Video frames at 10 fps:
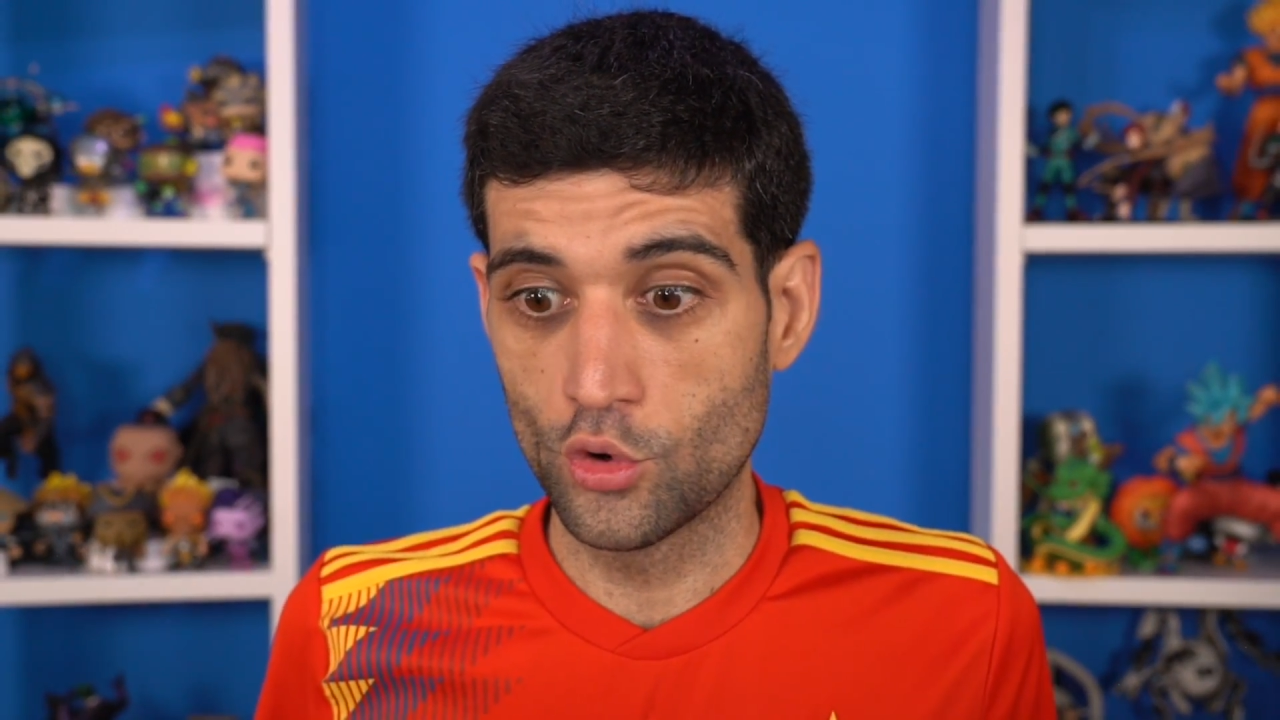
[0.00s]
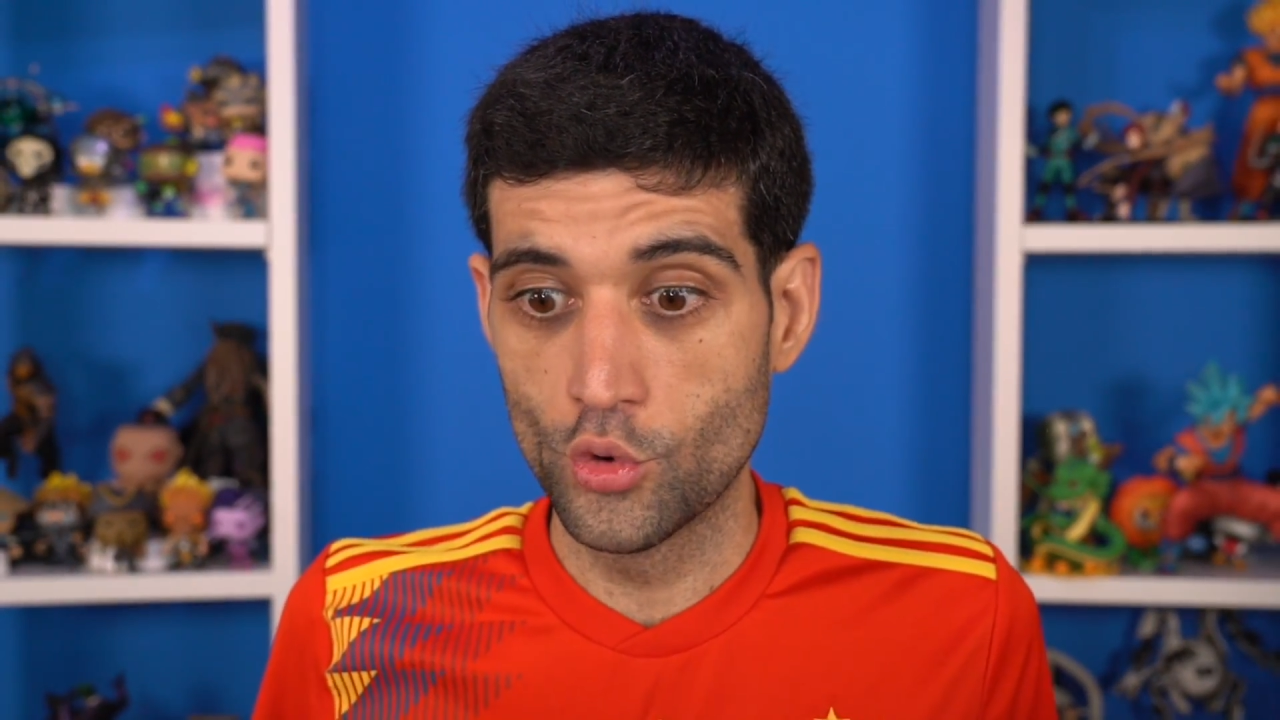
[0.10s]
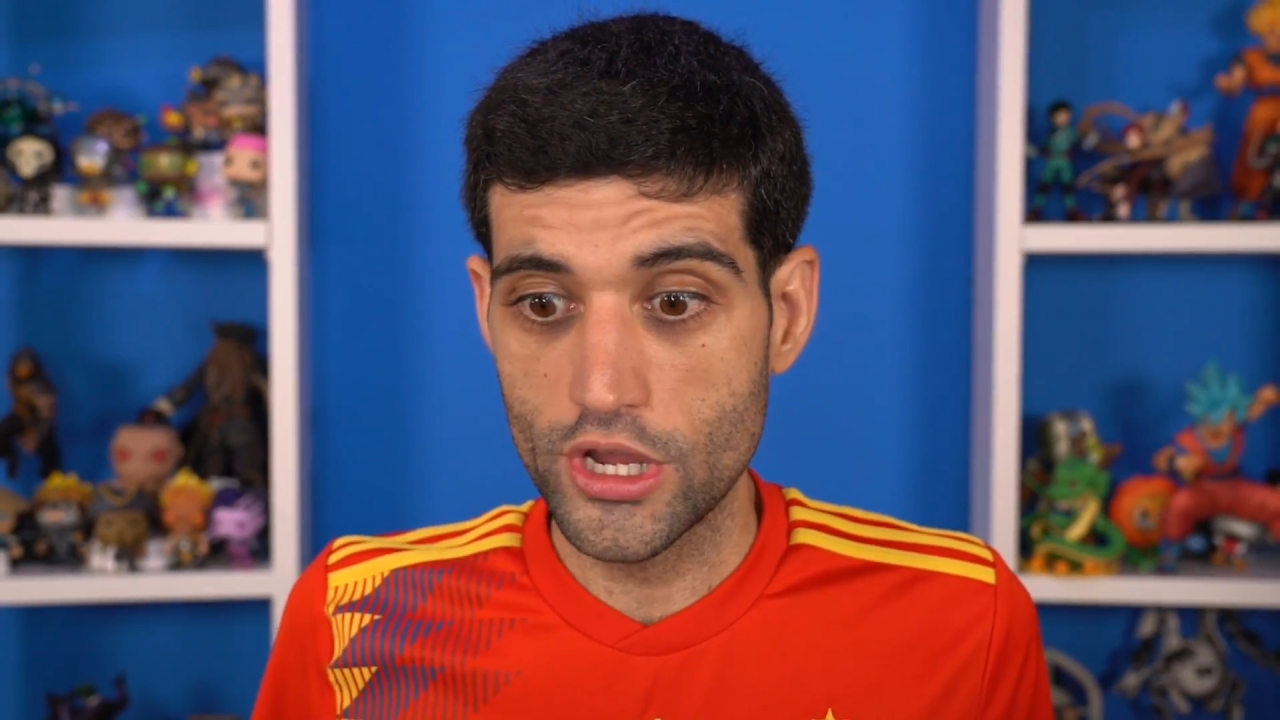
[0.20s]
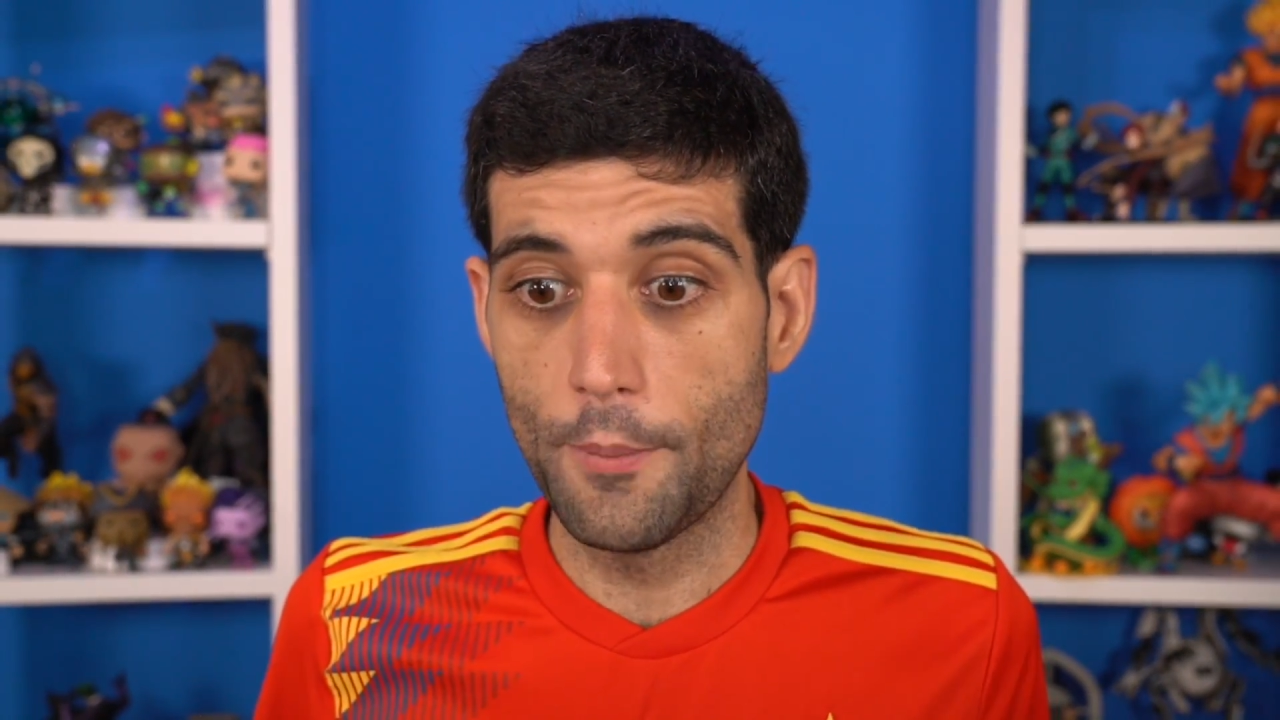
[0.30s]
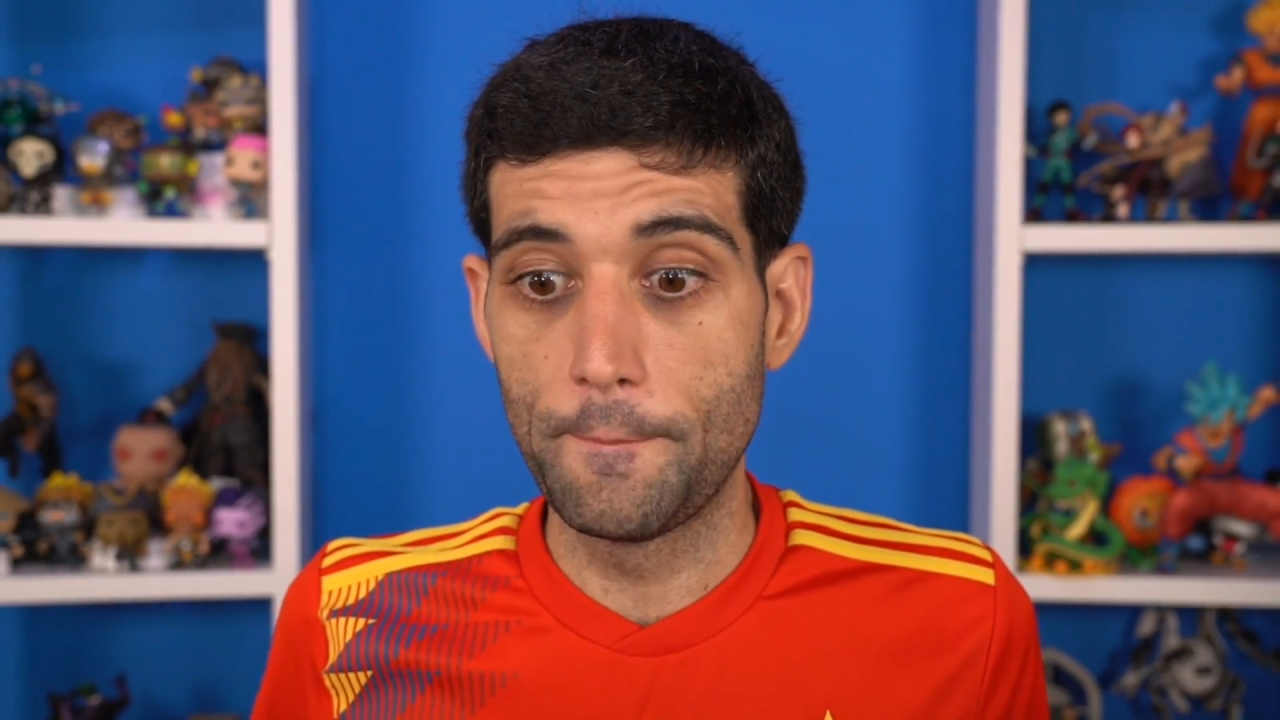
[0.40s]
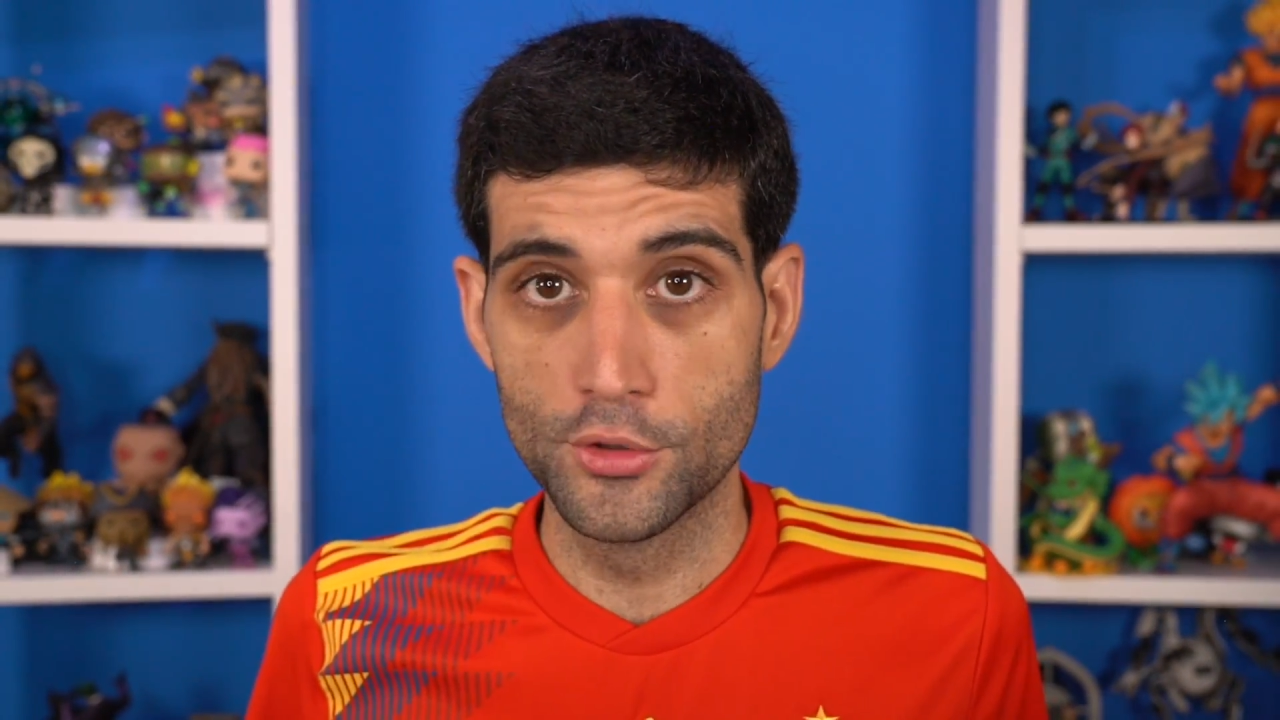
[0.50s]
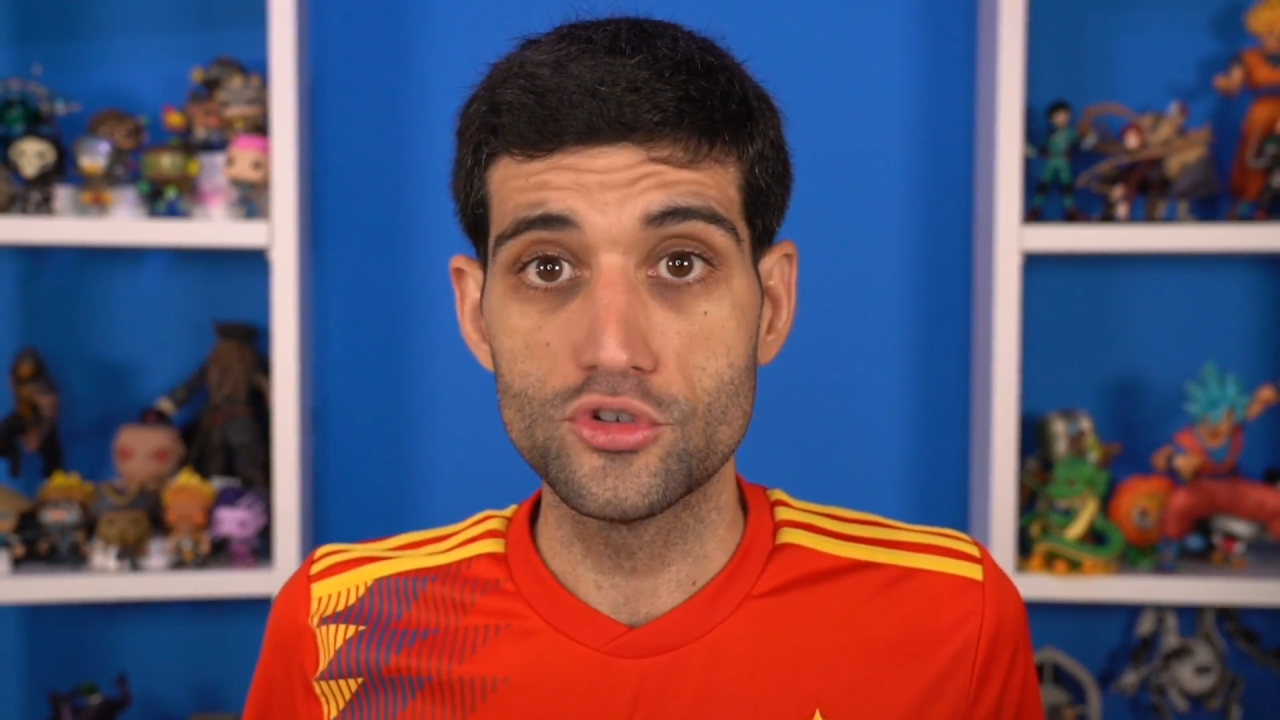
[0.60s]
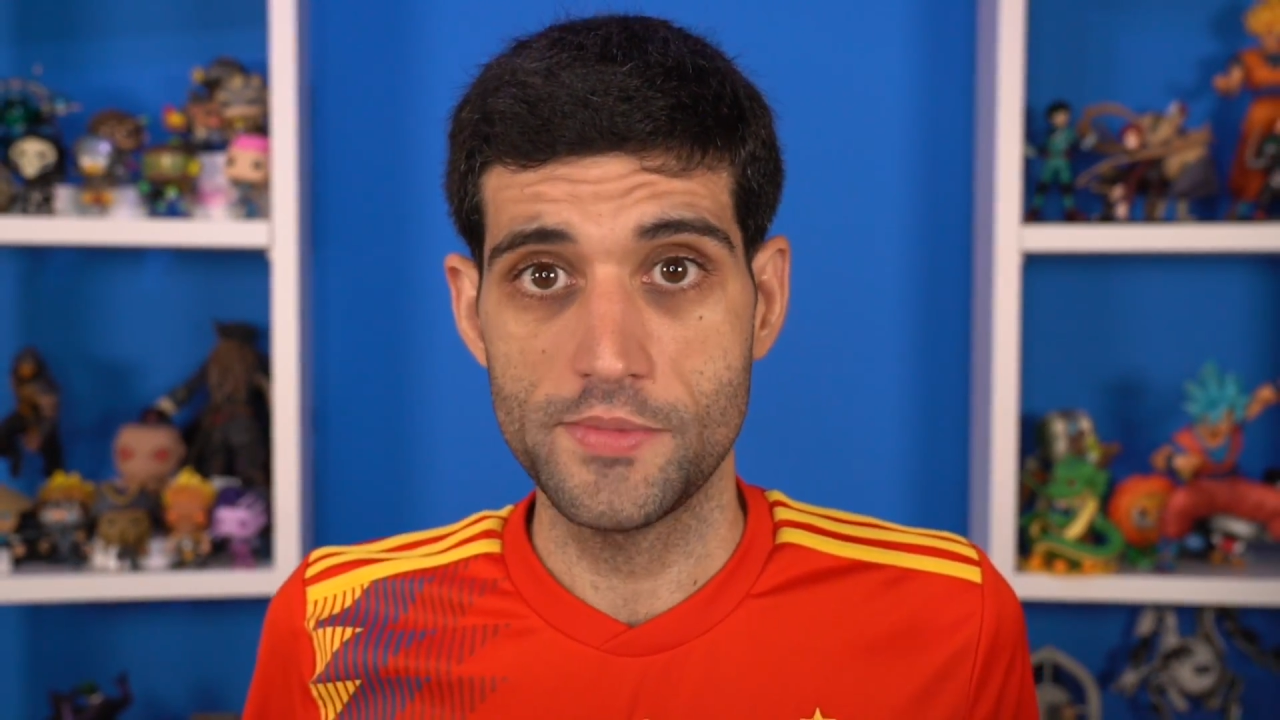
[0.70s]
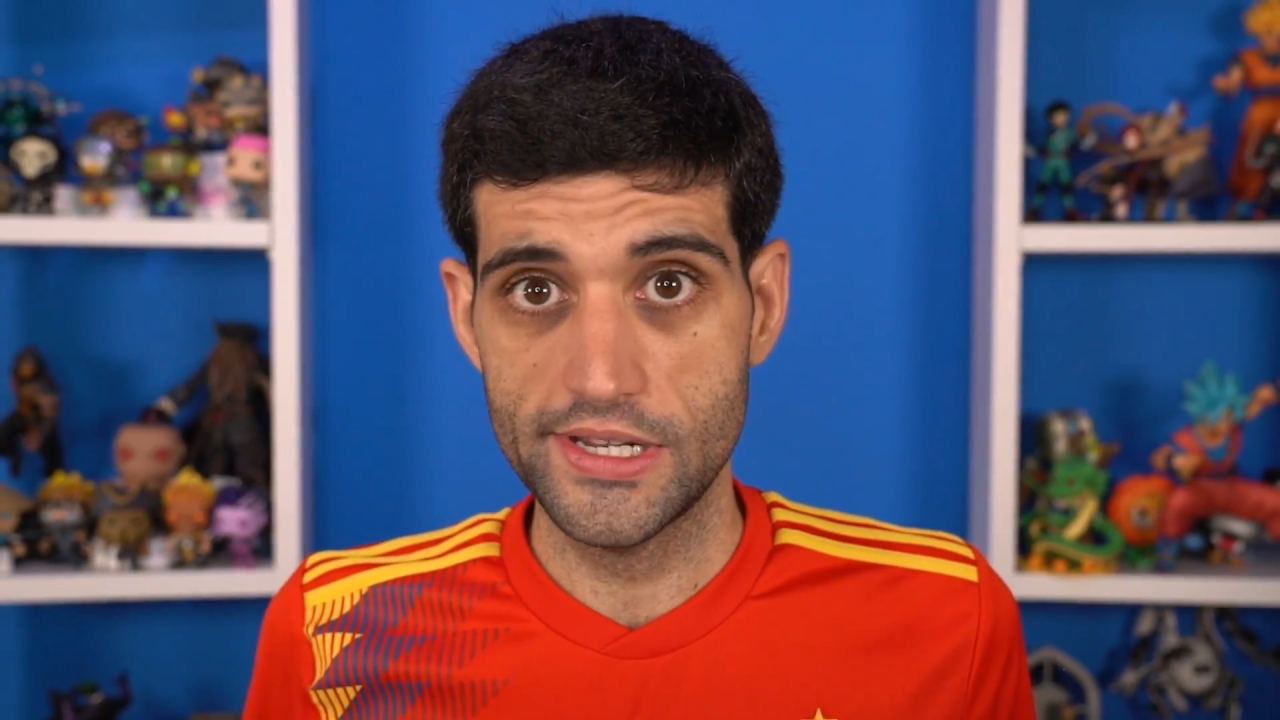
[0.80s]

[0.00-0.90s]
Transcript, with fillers: ruim ao ponto de